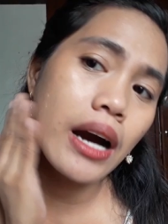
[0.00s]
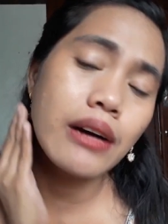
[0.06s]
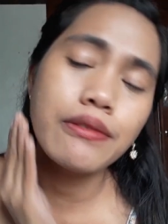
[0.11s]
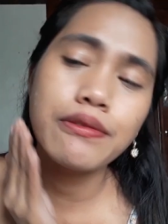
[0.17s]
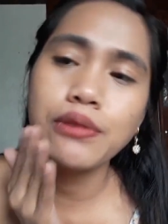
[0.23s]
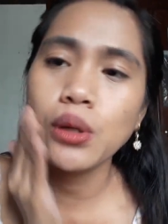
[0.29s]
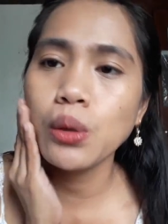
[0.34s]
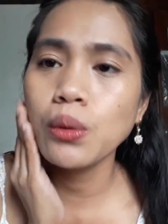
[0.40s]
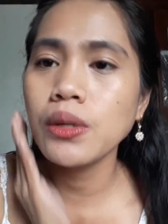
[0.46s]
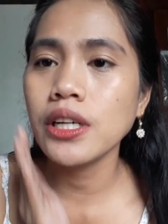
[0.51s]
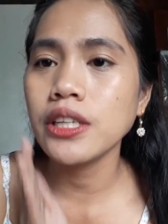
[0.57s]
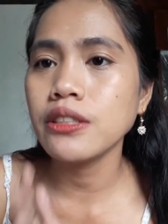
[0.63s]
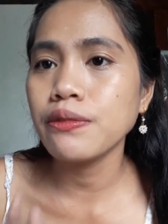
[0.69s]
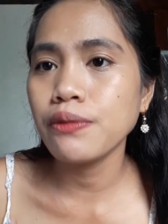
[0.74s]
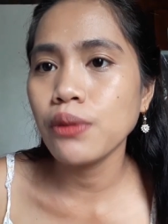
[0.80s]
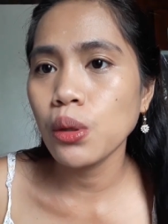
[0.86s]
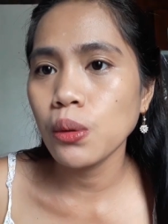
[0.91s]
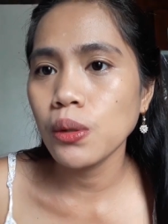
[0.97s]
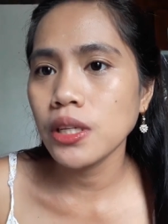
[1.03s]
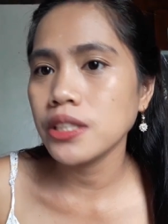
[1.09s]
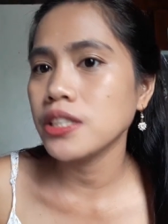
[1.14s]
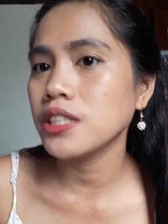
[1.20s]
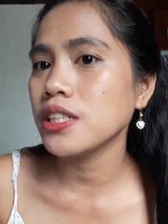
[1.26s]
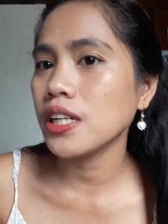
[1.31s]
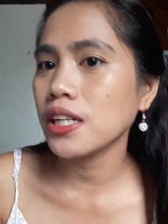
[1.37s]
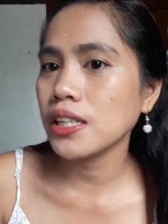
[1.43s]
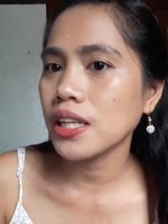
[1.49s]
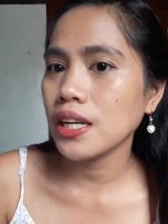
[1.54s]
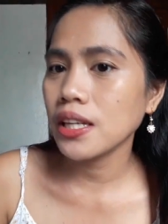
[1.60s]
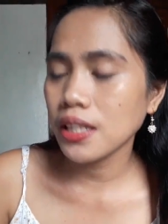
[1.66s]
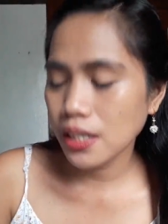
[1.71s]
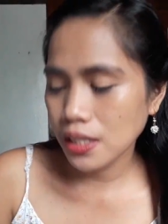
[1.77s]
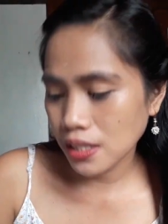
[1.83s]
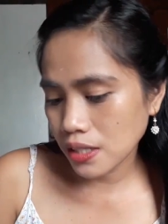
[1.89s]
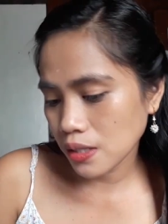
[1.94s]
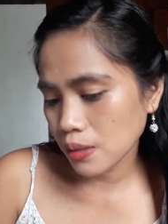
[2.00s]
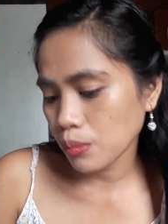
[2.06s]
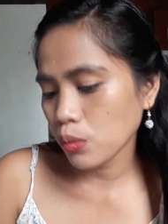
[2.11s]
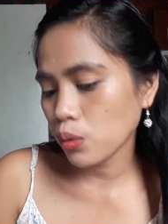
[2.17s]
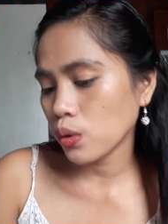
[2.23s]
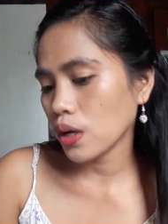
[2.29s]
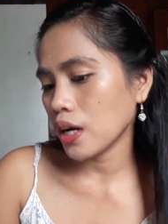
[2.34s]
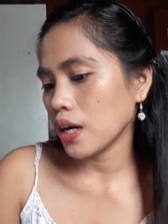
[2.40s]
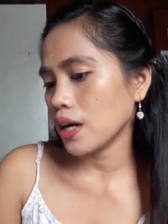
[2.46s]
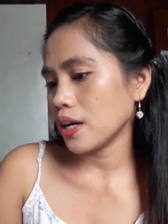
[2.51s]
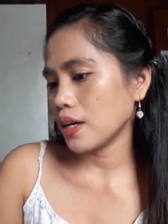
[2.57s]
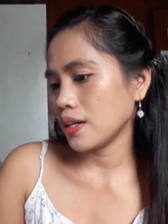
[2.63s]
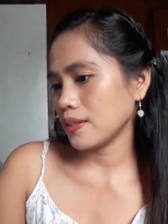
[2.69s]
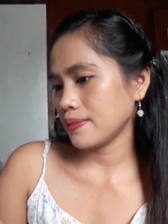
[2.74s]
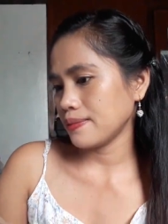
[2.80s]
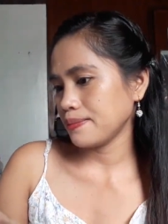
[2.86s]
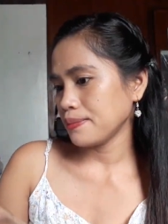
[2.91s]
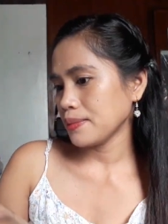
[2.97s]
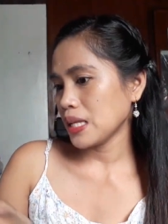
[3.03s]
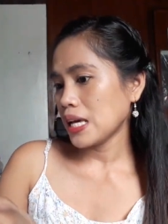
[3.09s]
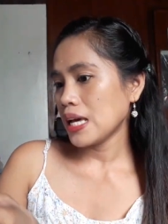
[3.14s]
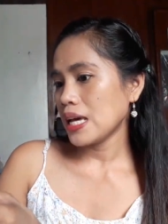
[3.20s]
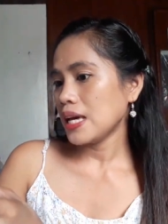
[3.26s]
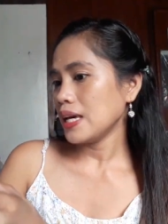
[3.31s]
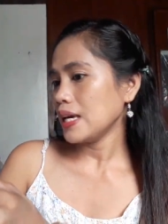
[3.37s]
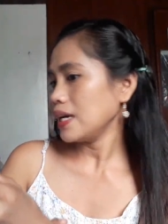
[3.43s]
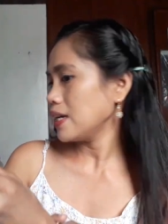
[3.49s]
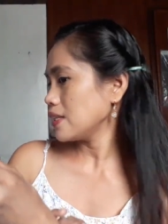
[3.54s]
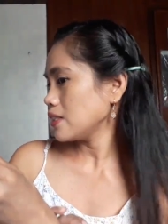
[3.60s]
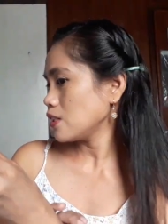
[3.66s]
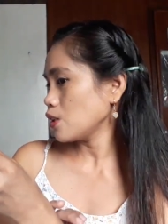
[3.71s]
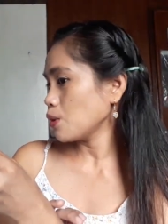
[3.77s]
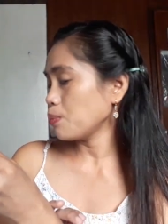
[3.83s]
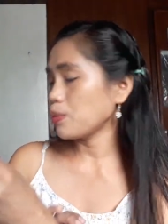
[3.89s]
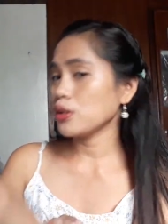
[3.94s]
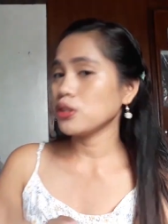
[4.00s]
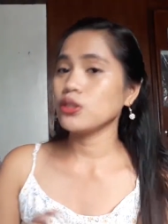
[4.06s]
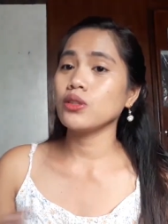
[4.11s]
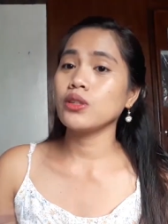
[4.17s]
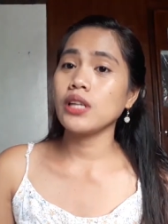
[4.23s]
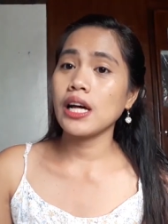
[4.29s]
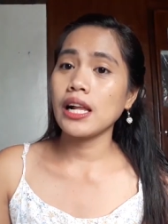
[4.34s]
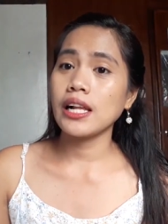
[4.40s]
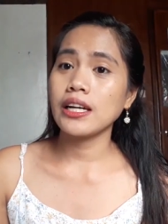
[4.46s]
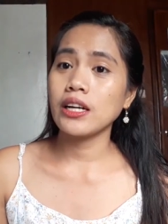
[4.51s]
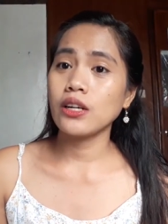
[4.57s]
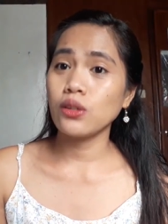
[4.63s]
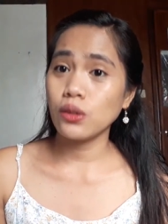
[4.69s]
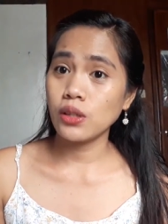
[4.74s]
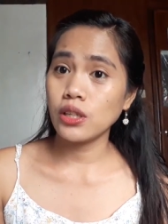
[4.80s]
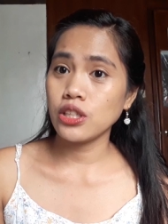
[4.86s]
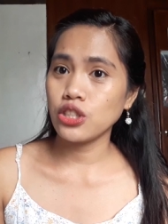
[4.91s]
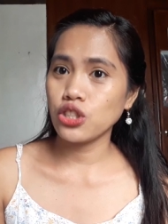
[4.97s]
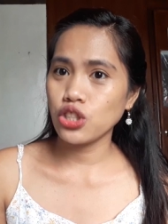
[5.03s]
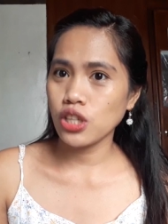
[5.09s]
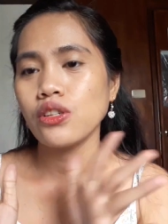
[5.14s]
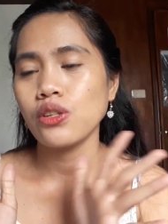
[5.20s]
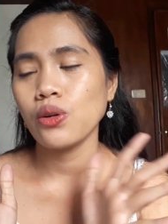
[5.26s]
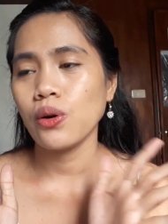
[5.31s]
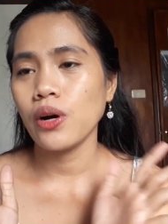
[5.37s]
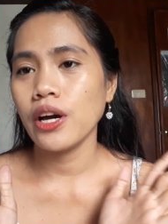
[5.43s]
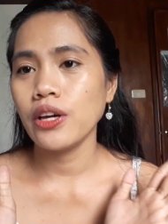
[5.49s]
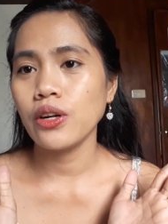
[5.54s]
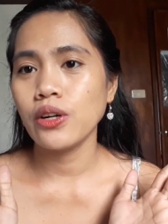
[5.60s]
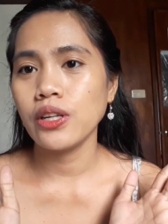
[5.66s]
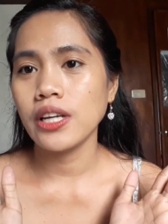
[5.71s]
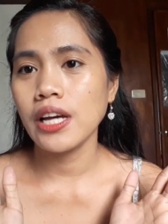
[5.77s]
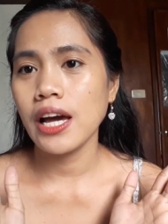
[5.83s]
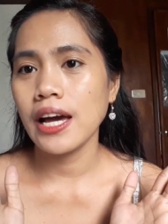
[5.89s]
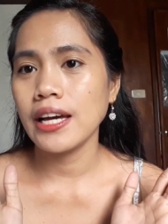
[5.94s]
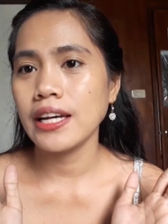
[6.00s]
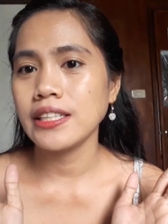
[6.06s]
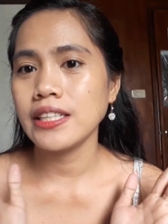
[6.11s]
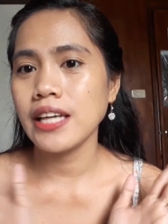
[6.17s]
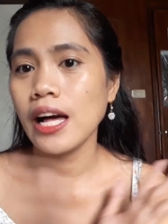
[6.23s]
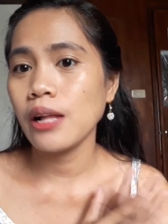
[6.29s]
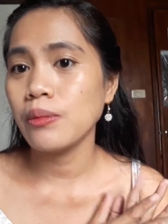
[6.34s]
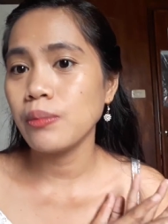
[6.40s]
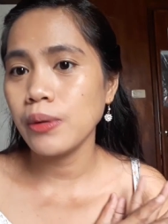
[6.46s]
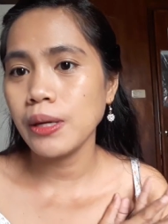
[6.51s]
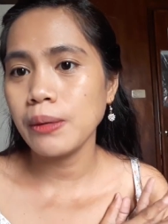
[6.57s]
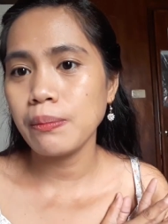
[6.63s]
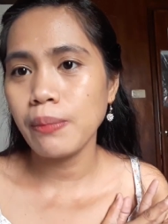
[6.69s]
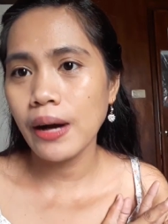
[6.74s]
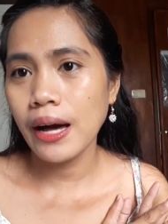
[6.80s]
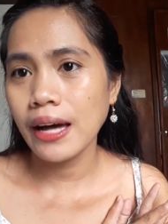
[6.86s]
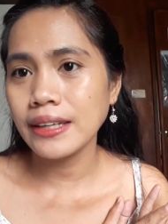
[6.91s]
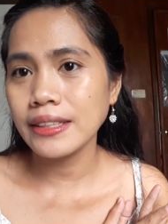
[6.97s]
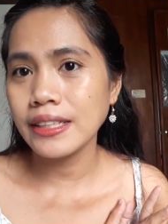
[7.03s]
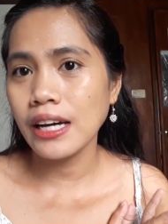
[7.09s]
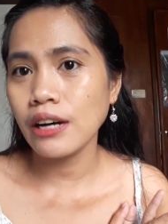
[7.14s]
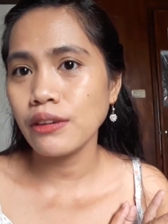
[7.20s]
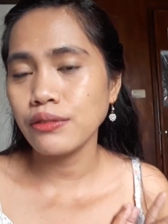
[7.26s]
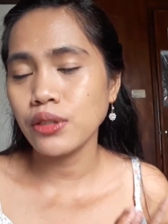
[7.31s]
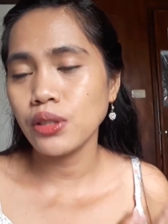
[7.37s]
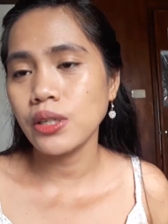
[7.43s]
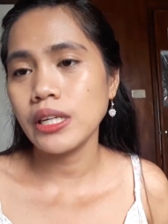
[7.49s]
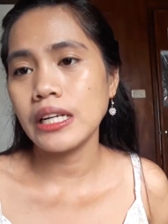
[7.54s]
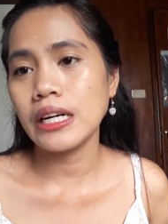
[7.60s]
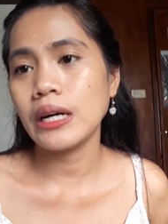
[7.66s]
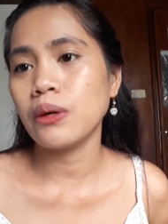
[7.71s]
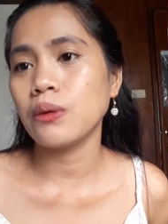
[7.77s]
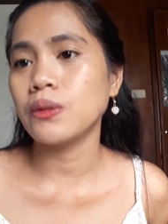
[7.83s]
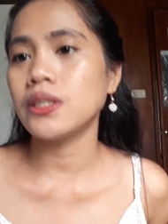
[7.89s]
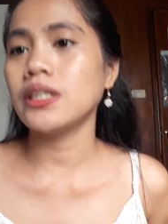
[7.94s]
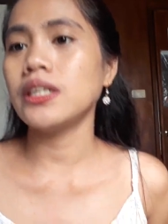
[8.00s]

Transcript: Ang flawless flawless niyang tingnan sa mukha. And sa personal, ganun din siya. So, ayun guys. I'll be back after an hour.